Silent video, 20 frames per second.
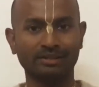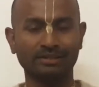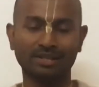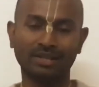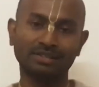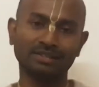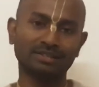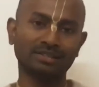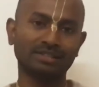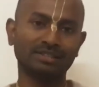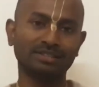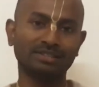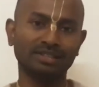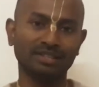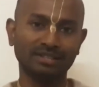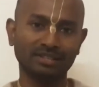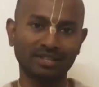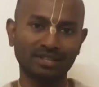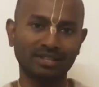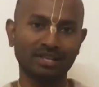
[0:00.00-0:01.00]
তাদের সাথে
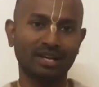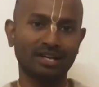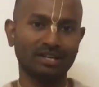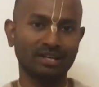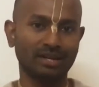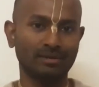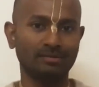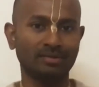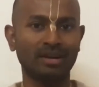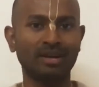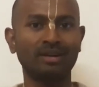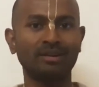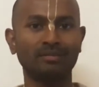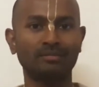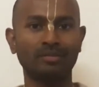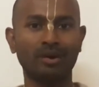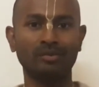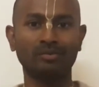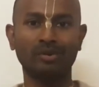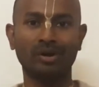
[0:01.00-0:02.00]
সেই শিক্ষাকে আমরা
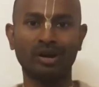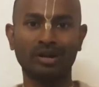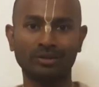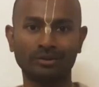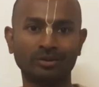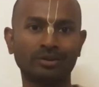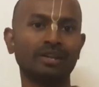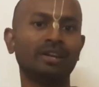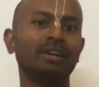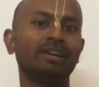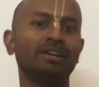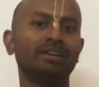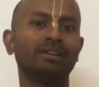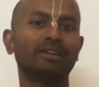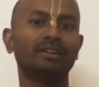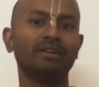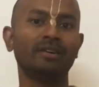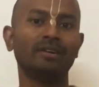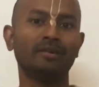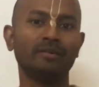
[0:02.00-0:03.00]
ব্যবহার করে
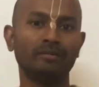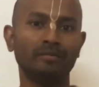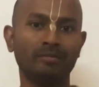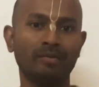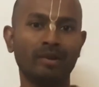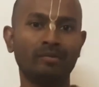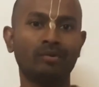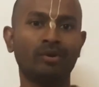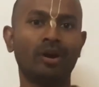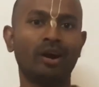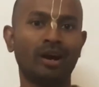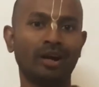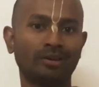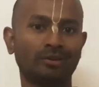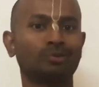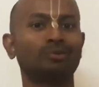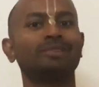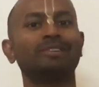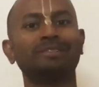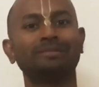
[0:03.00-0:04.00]
ব্যবহার
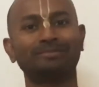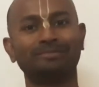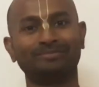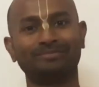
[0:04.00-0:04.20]
করি